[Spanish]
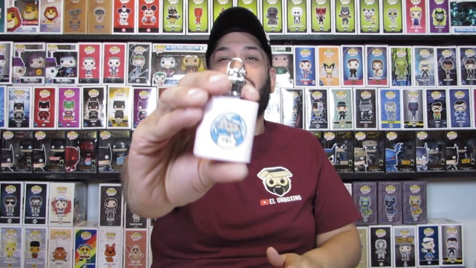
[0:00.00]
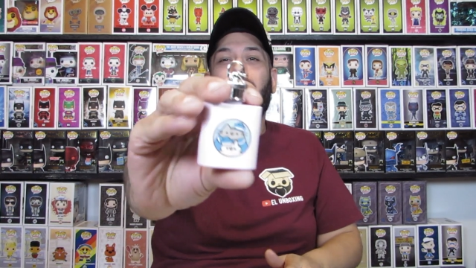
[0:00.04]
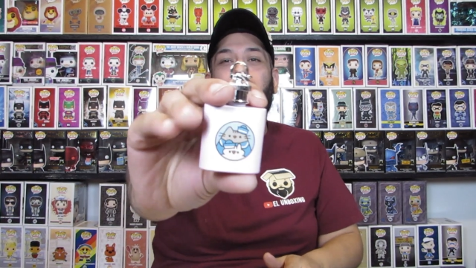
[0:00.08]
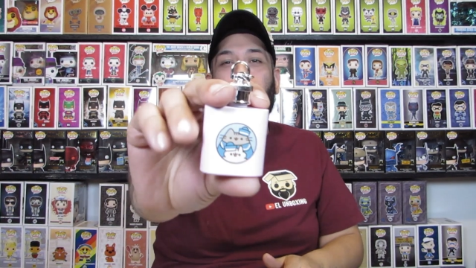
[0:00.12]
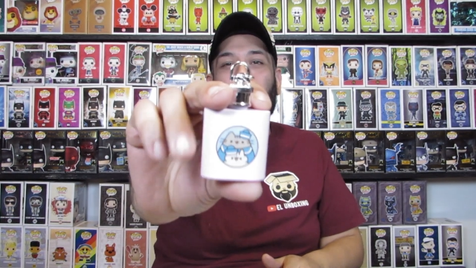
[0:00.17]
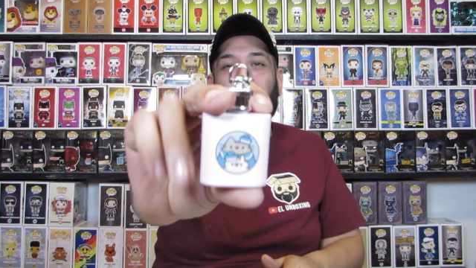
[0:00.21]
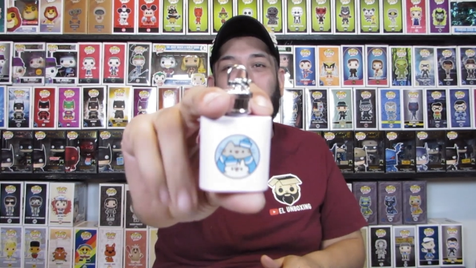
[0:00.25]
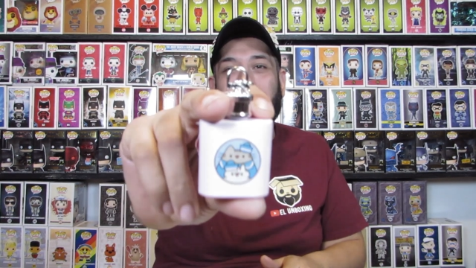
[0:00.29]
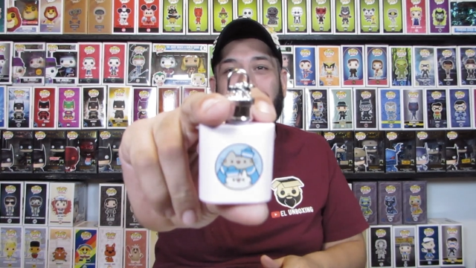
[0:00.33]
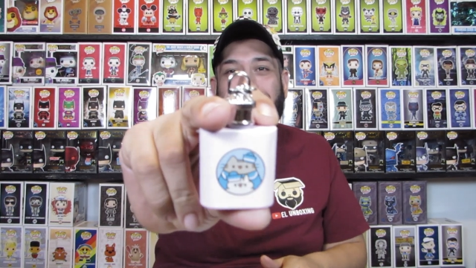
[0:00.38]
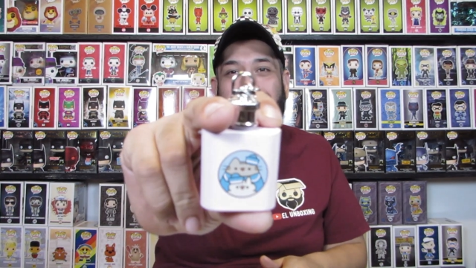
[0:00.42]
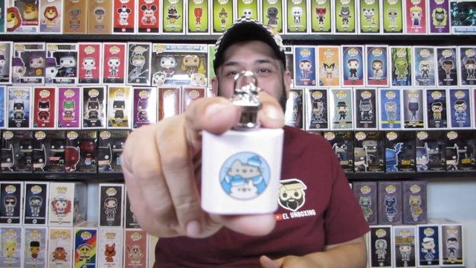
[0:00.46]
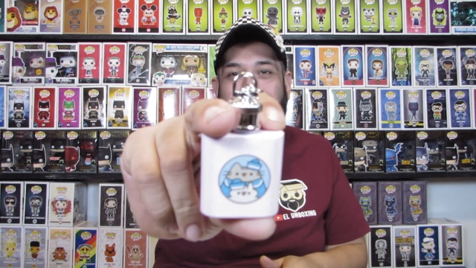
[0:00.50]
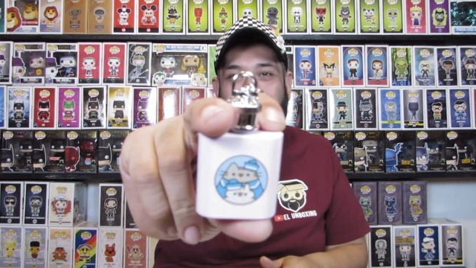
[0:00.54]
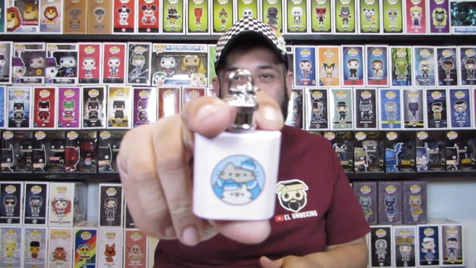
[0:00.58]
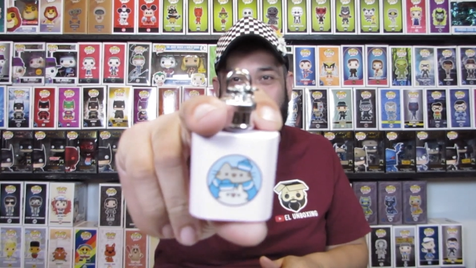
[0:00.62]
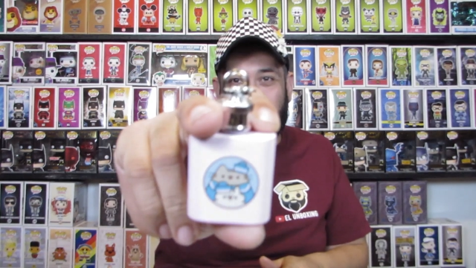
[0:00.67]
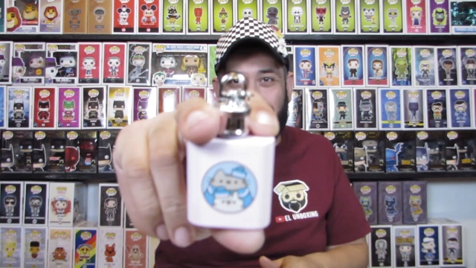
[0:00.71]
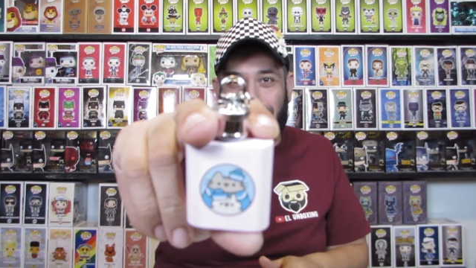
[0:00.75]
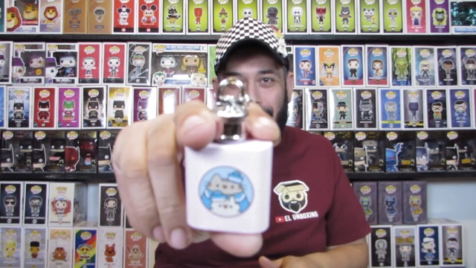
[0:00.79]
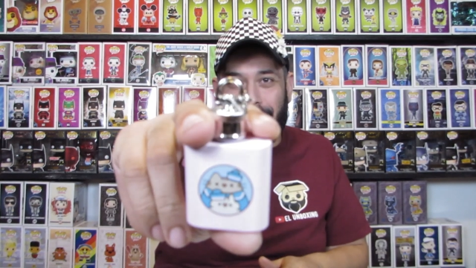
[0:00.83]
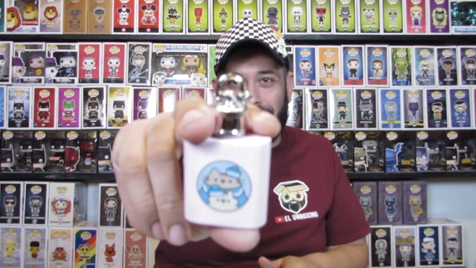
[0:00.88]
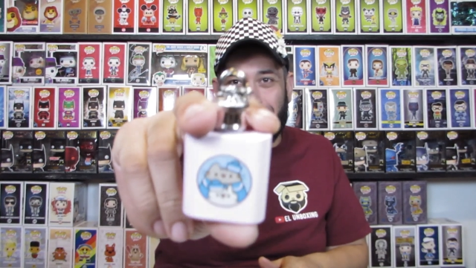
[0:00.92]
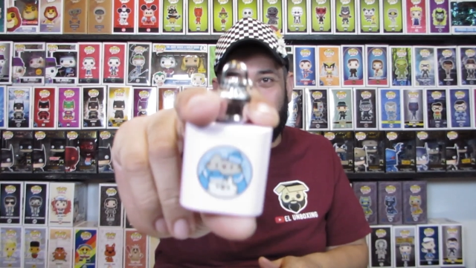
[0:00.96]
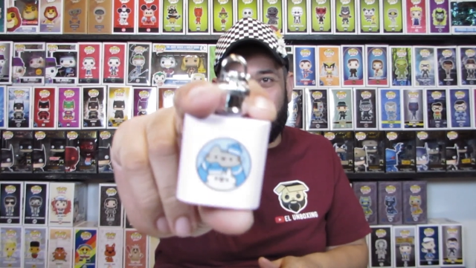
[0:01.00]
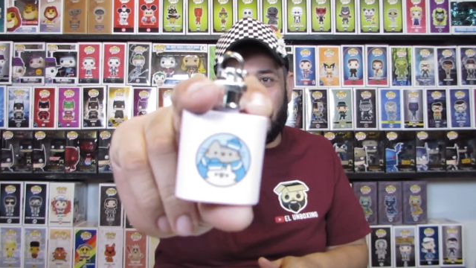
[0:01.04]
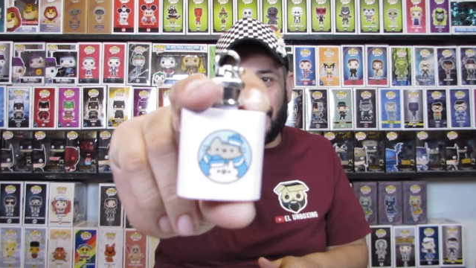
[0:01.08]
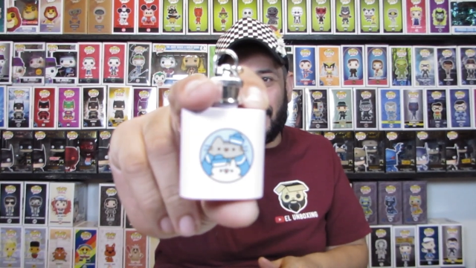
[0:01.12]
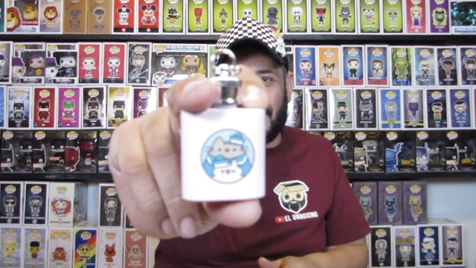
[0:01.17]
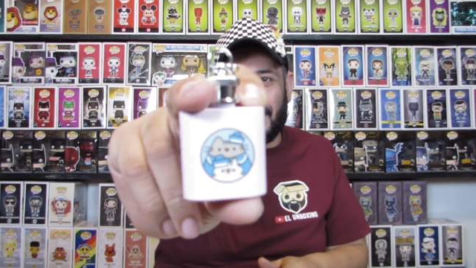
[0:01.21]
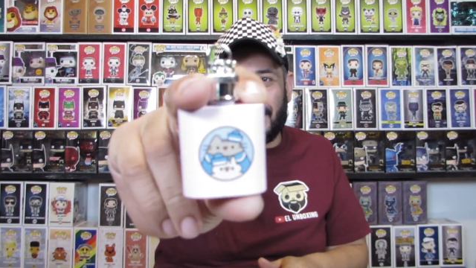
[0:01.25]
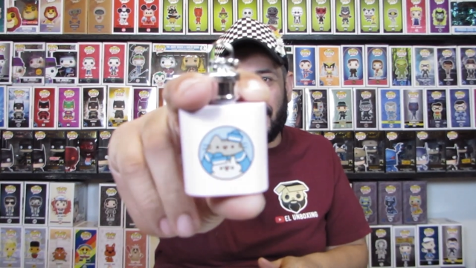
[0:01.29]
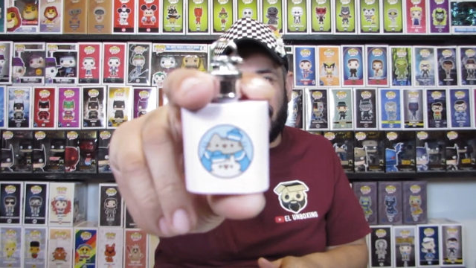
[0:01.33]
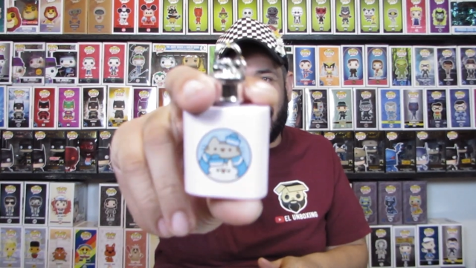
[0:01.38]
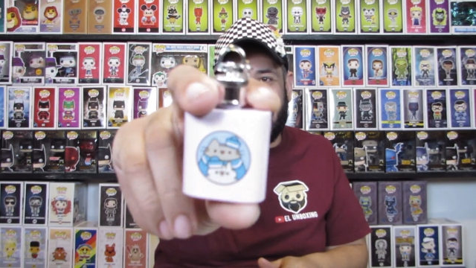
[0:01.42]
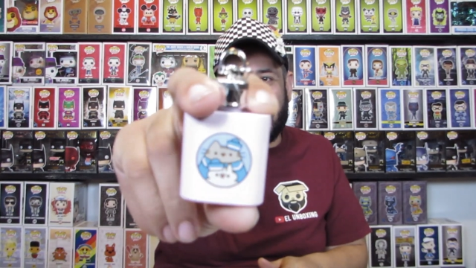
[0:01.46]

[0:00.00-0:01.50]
con el llavero